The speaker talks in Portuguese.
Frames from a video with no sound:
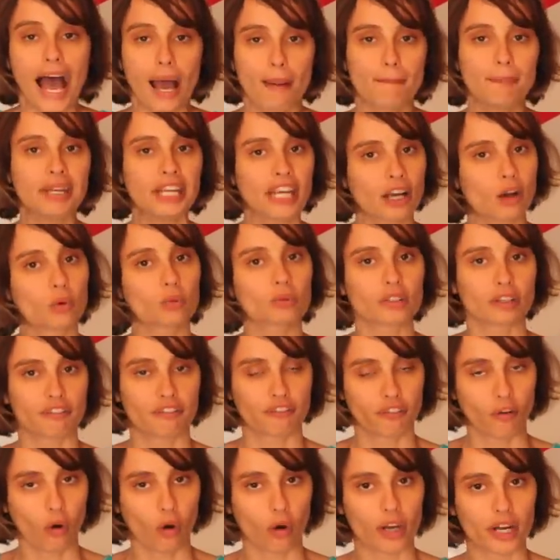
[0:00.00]
Abrir a conta
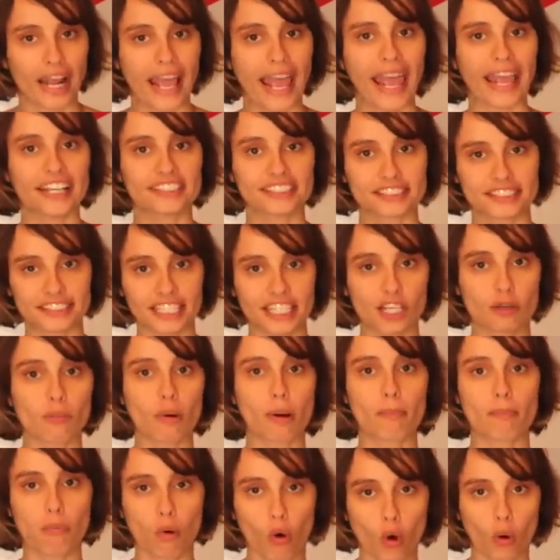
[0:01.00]
fora é sim
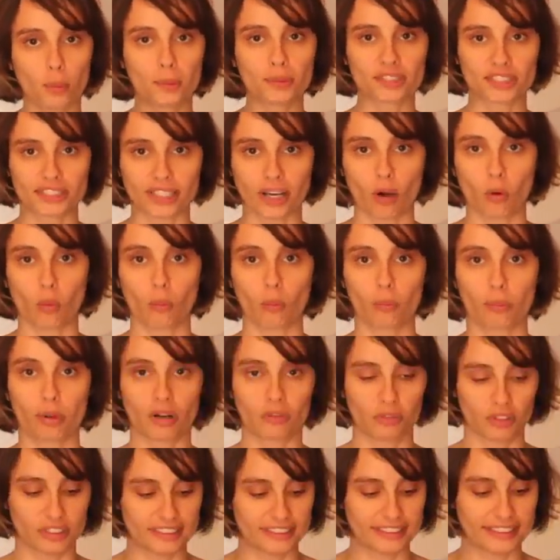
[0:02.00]
uma boa opção
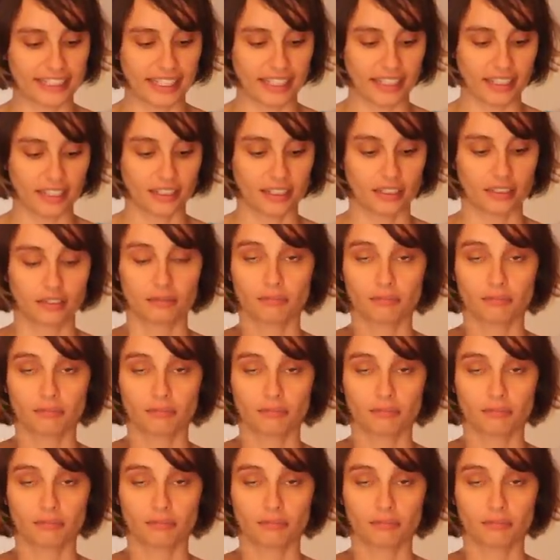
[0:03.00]
para você